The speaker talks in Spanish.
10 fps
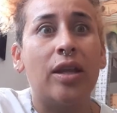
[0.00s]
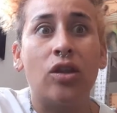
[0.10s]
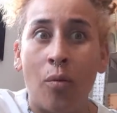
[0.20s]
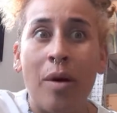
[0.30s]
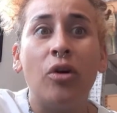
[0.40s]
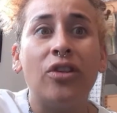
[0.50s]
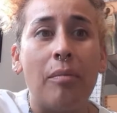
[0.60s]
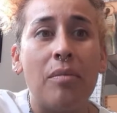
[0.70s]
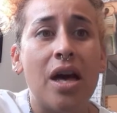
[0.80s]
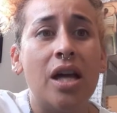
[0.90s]
tomemos
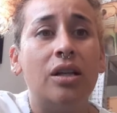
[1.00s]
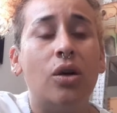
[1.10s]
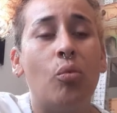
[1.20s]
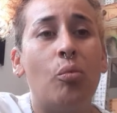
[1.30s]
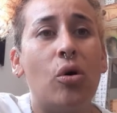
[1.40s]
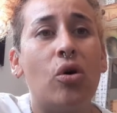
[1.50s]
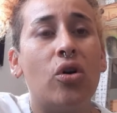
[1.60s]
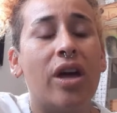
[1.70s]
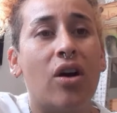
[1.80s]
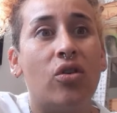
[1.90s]
también un poco
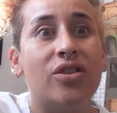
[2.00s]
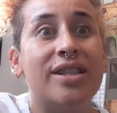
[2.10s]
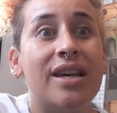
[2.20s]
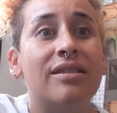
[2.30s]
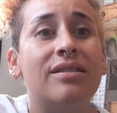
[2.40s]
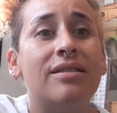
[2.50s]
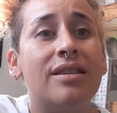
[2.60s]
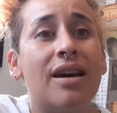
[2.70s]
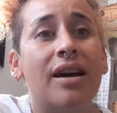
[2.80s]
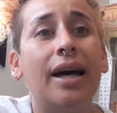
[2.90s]
de
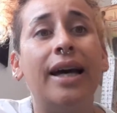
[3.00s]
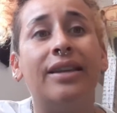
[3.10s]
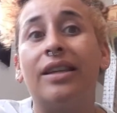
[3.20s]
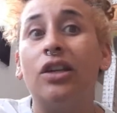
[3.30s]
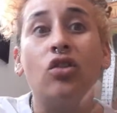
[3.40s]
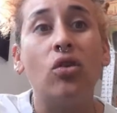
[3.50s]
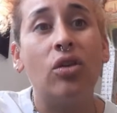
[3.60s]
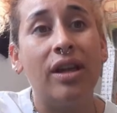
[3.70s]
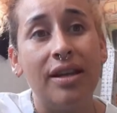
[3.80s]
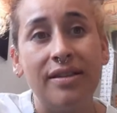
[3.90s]
conciencia entre
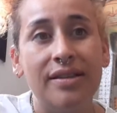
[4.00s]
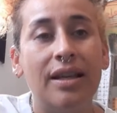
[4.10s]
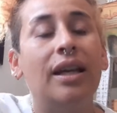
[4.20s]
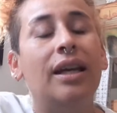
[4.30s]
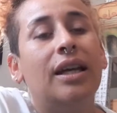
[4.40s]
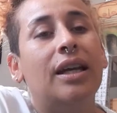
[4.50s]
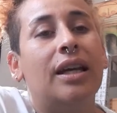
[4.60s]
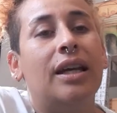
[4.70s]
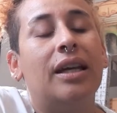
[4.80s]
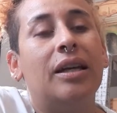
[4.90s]
todos
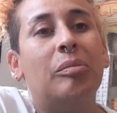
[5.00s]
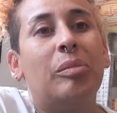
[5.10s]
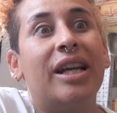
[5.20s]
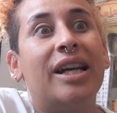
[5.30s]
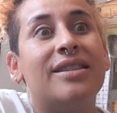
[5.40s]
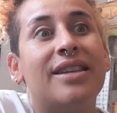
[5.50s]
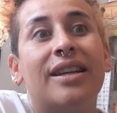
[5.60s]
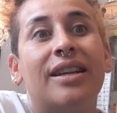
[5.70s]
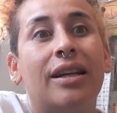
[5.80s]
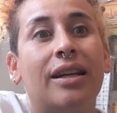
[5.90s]
eh, para
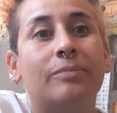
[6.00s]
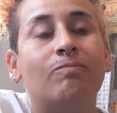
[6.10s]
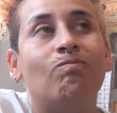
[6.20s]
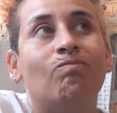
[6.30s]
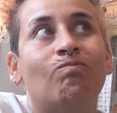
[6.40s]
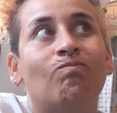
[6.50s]
hacer em,